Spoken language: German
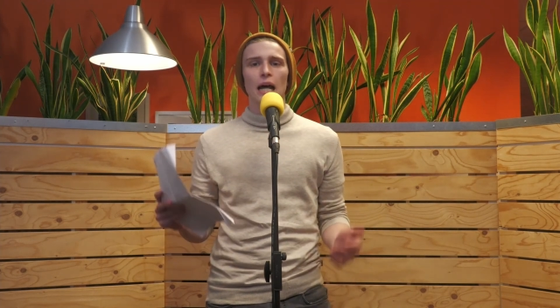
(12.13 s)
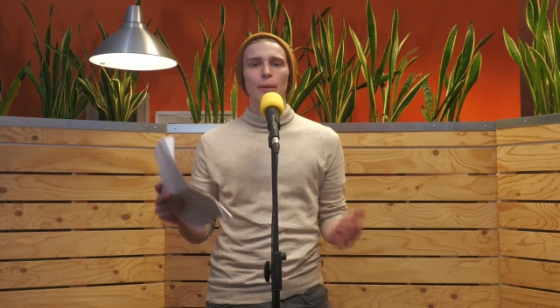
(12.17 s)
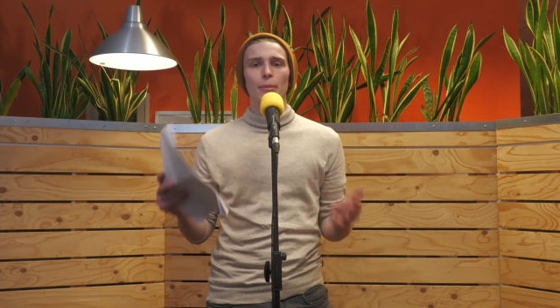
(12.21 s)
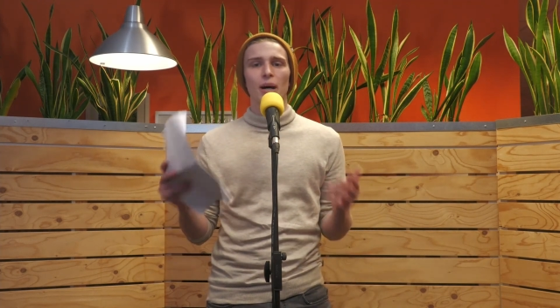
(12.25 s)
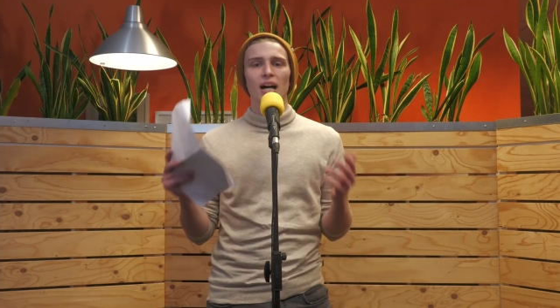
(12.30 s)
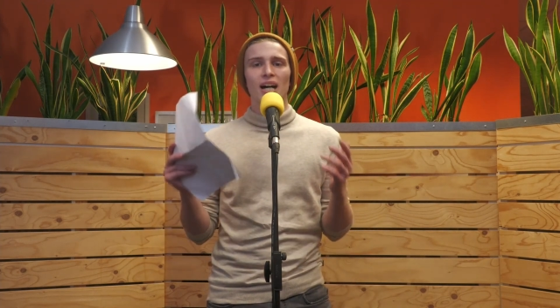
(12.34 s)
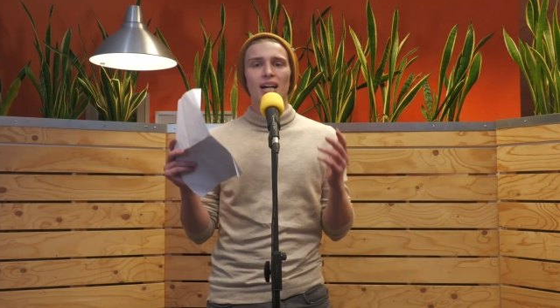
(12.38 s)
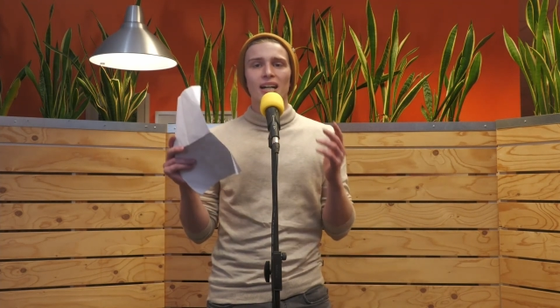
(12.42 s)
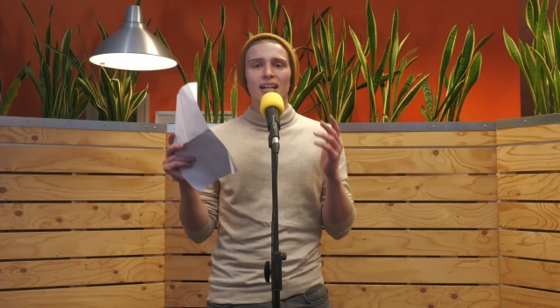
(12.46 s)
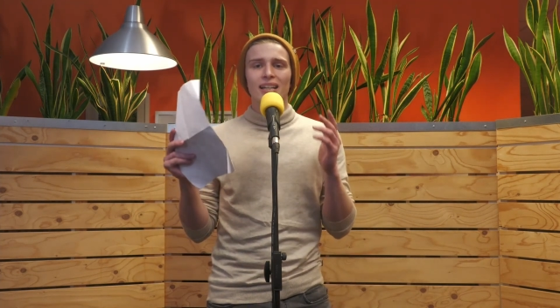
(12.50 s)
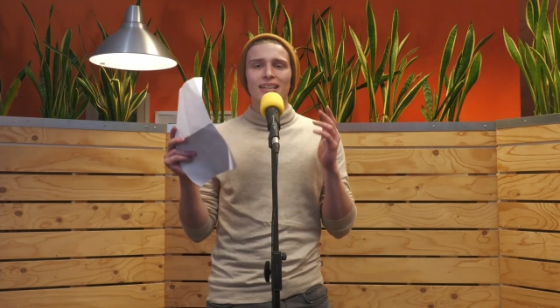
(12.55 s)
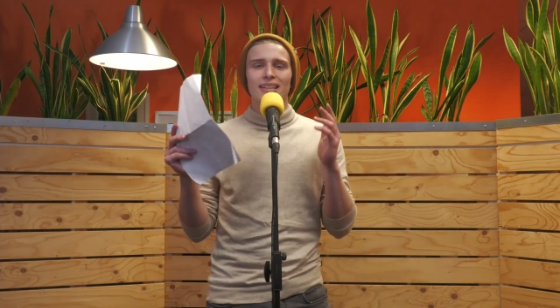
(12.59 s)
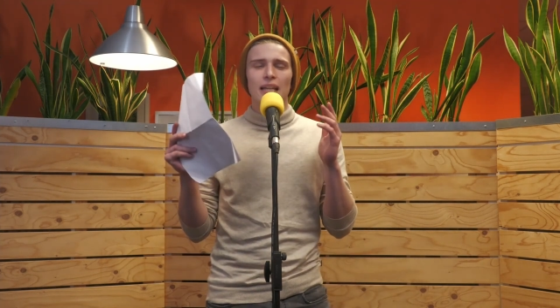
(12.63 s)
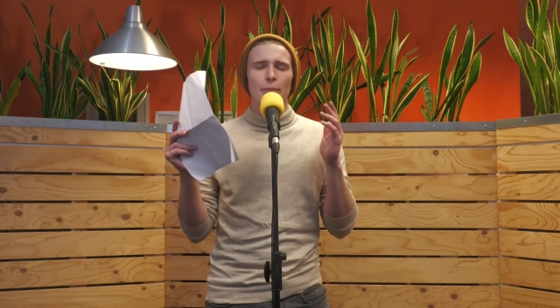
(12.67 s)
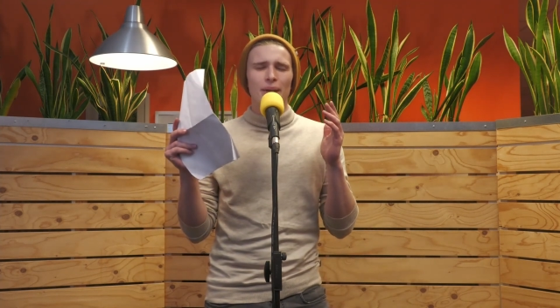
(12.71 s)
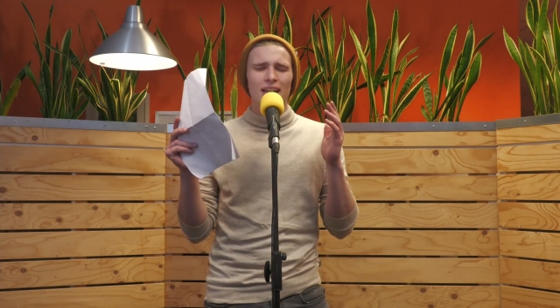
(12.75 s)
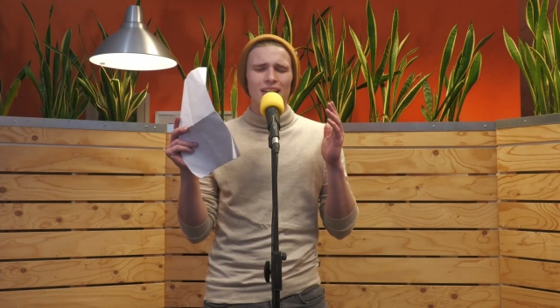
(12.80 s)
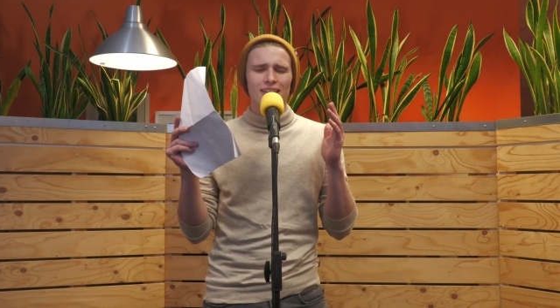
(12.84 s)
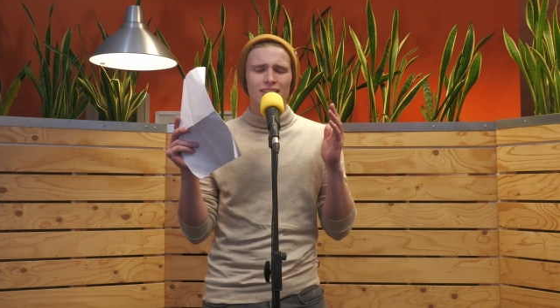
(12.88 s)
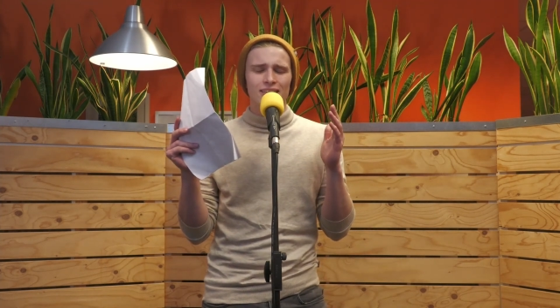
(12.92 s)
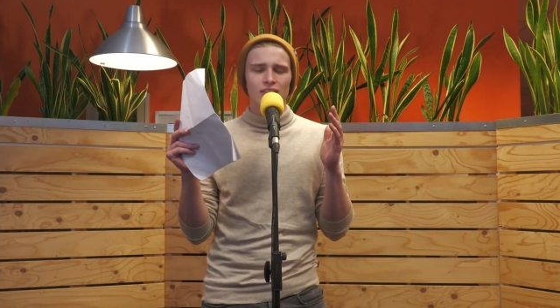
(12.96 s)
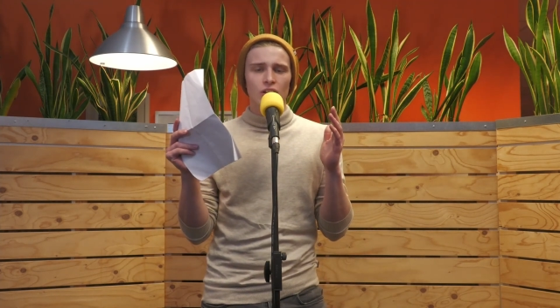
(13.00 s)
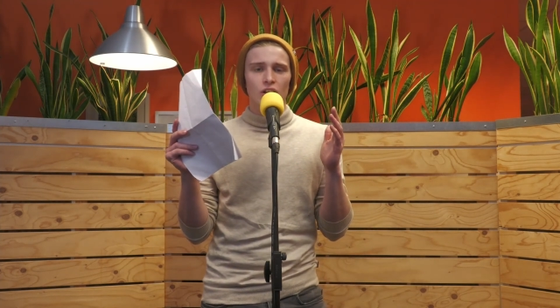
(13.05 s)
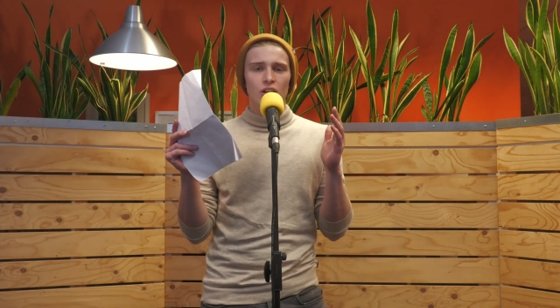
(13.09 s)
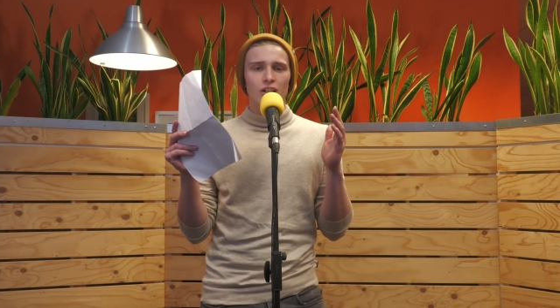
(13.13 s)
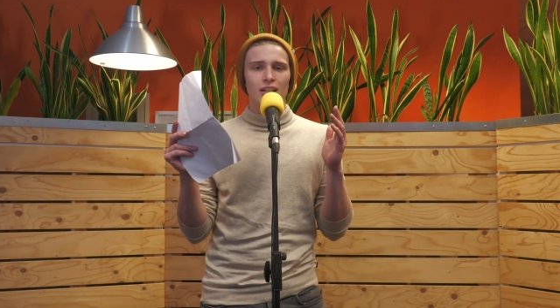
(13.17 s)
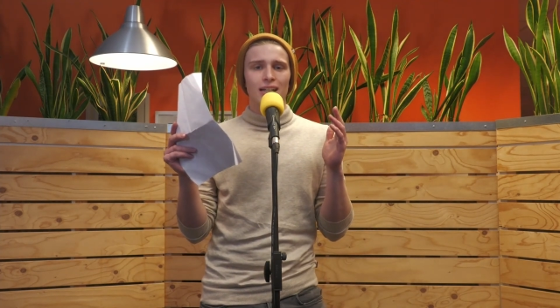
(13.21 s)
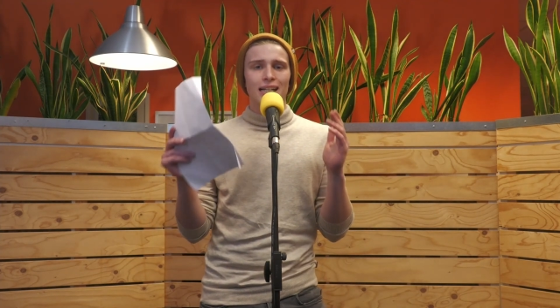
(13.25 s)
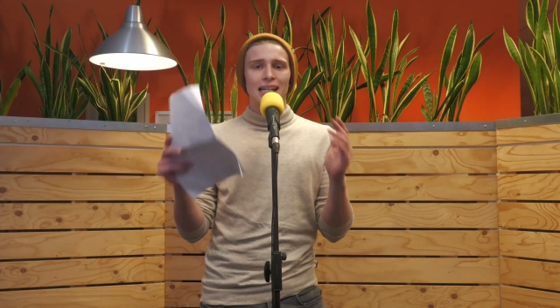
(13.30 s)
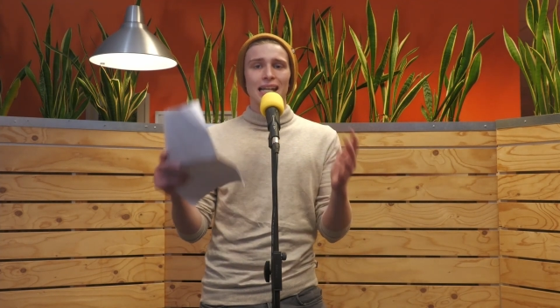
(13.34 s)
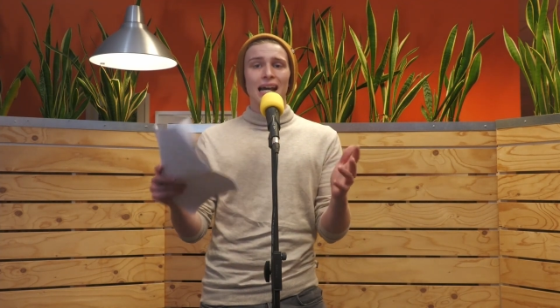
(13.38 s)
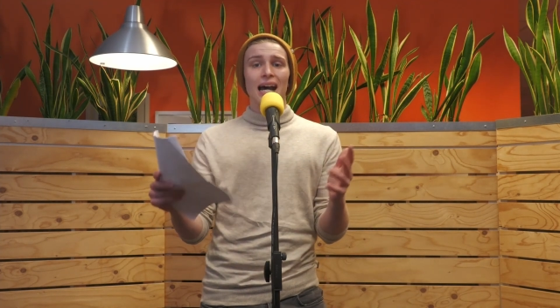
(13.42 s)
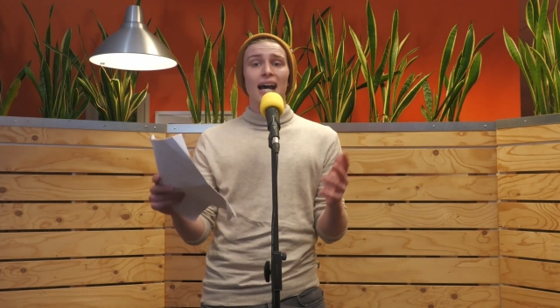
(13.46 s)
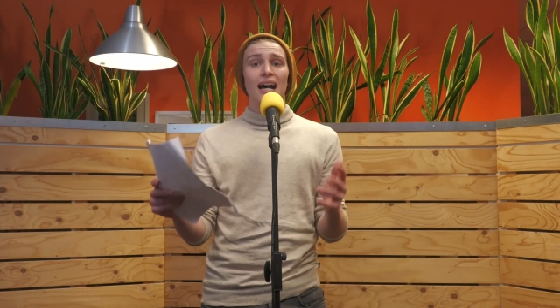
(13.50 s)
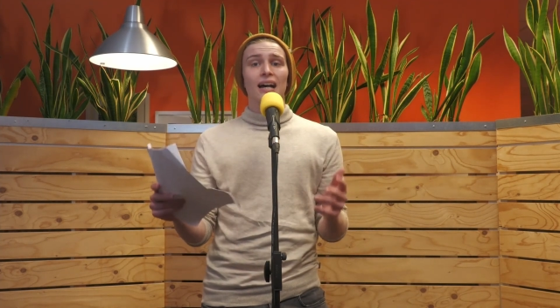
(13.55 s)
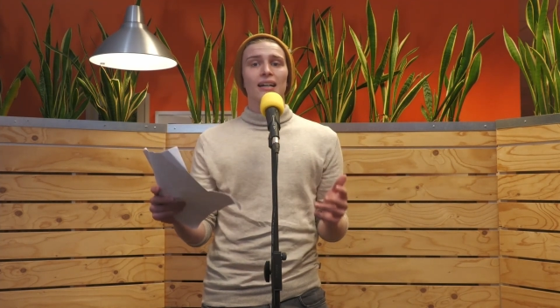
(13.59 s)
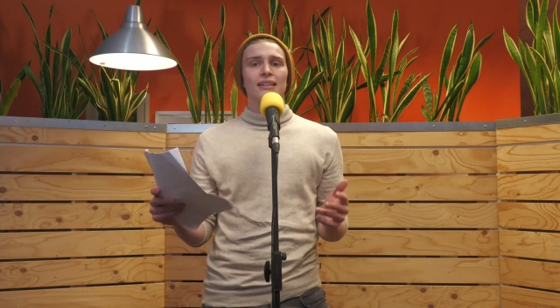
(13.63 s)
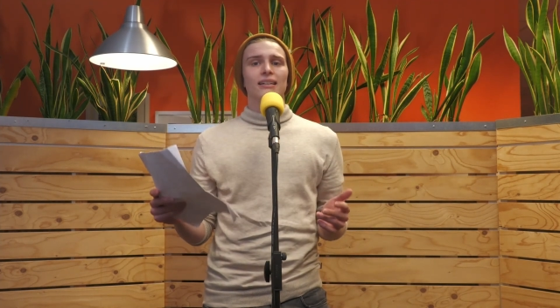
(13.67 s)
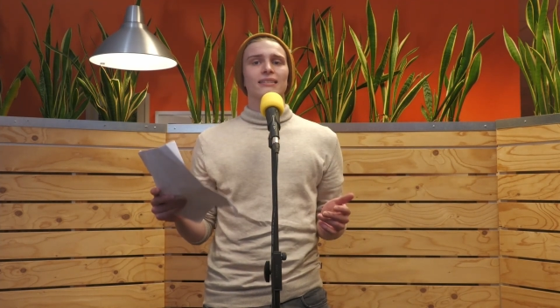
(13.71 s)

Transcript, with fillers: aber dabei ist doch klar,